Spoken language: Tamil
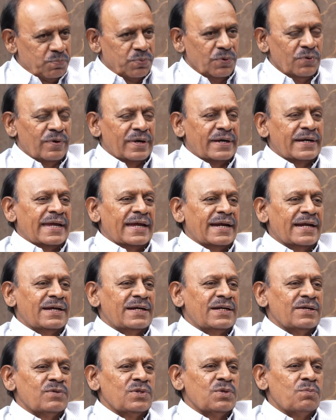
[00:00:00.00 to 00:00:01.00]
இப்போ
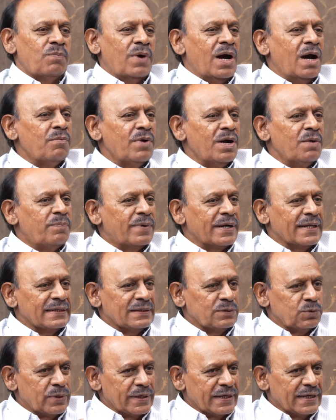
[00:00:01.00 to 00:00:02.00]
என்கிட்ட வந்து பாபா
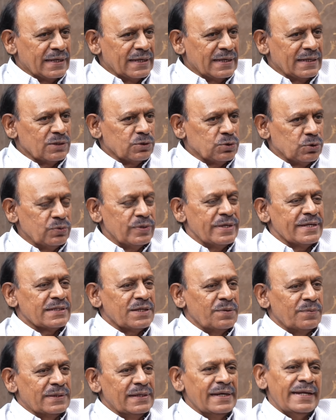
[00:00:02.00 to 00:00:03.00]
படத்துடைய ஷூட்டிங்
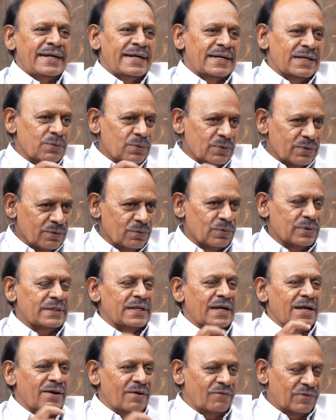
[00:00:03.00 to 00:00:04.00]
சமயத்தில் என்கிட்ட ஒரு
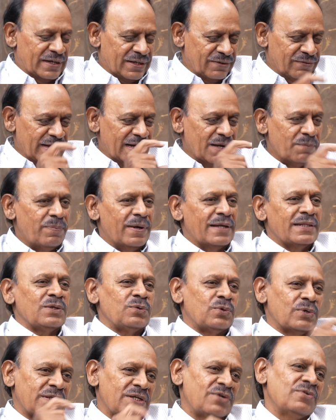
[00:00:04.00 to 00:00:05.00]
ஒருத்தர் அவர்கிட்ட வேலை
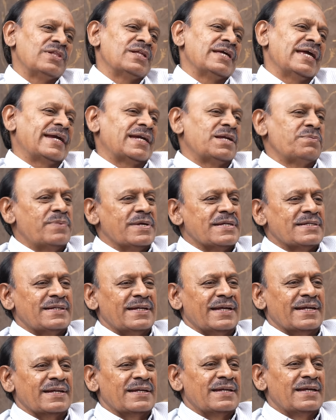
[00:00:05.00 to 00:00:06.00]
பார்த்த ஒருத்தர் வந்து என்கிட்ட
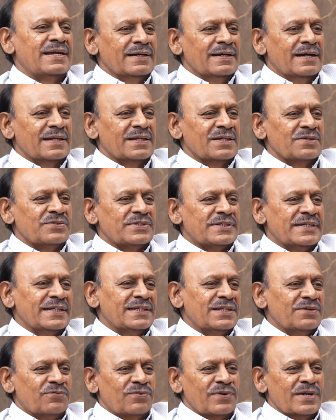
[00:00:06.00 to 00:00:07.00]
பேசினார் அந்த
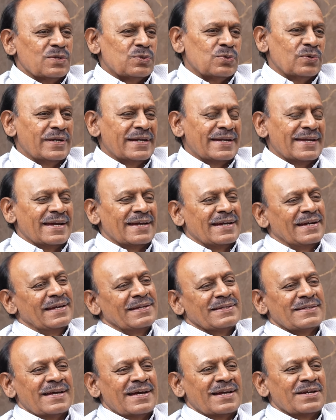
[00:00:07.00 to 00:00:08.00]
விஷயத்த ஃபுல்லாக சொல்லிடுறியா இல்லை
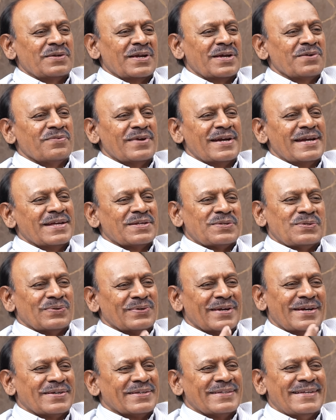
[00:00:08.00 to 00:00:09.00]
சார் நான் வெளியே
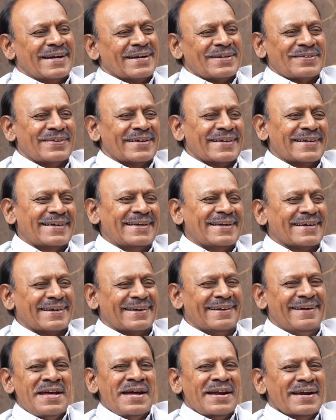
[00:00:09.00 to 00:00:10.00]
சொன்னாங்க இதான் இடம் எனக்கு
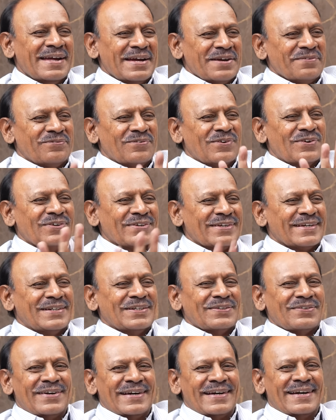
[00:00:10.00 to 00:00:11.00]
நான் ஃபோட்டோ
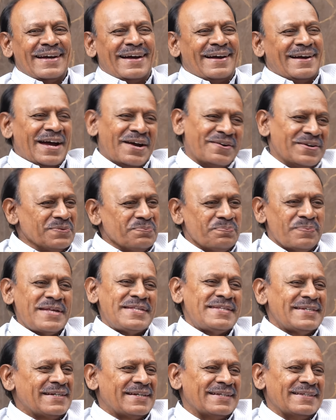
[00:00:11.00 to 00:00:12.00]
கிட்டோ வேண்டாம் அப்படின்னு
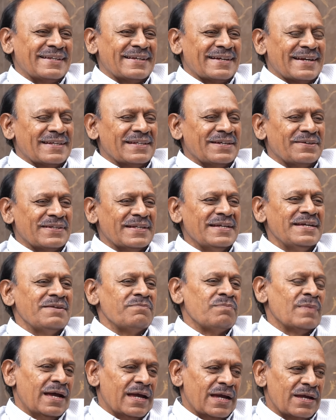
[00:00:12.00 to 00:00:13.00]
பேசிக்கிட்டு இருந்தார் அதாவது
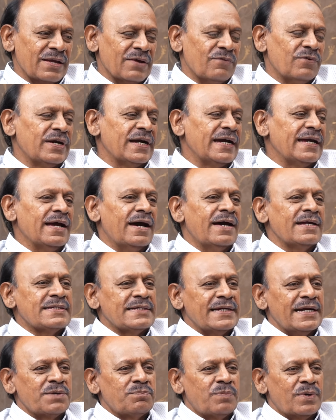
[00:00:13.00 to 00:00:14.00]
இங்கே இவங்க யார்
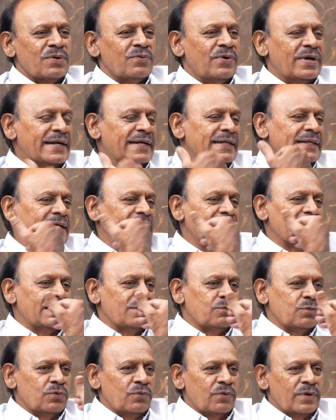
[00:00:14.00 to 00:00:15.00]
செலக்ட் பண்ணுவாங்கன்னா அந்த
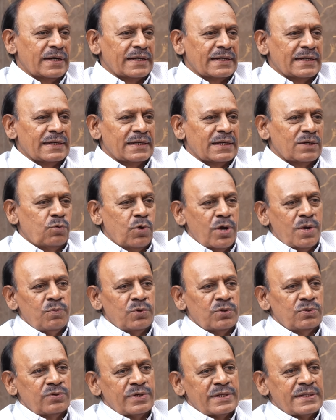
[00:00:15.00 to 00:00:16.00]
உங்களுக்கு
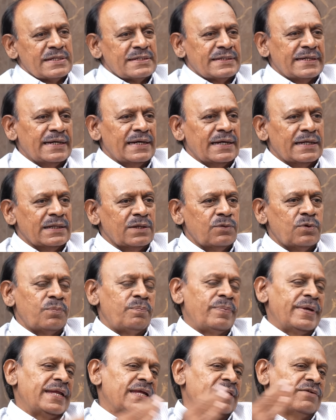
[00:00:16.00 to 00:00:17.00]
கோயம்புத்தூர் இந்த சைட்லேருந்து ஒரு
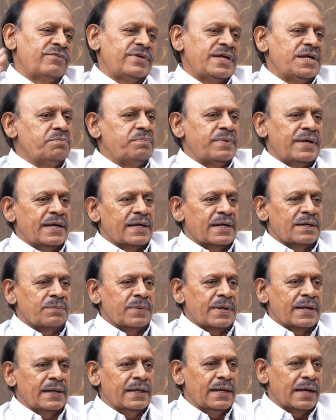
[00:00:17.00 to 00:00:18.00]
பெரிய விஐபி
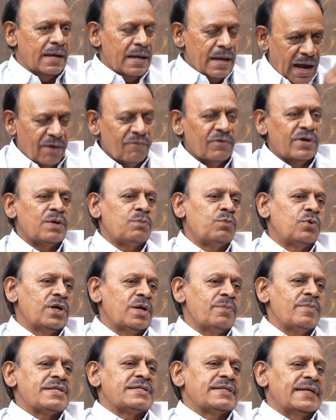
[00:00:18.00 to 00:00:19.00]
இருப்பாங்களா அவங்க
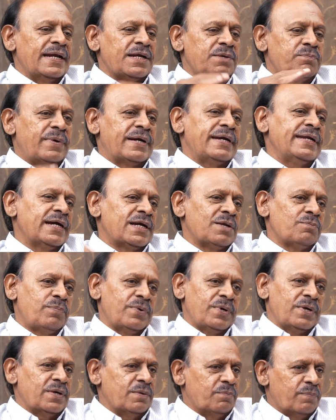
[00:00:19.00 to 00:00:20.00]
மூலமாக செலக்ட் பண்ணி
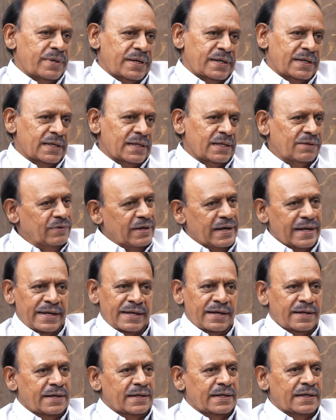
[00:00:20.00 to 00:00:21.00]
அனுப்பப்படுற
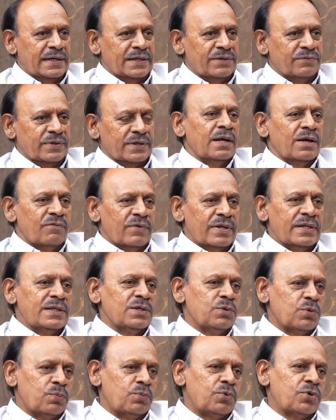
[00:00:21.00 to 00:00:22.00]
வேலைக்காரர்கள் இவங்க வந்து
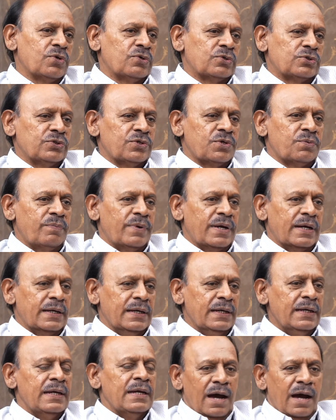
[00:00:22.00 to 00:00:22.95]
மூணு வருஷம் இருப்பாங்க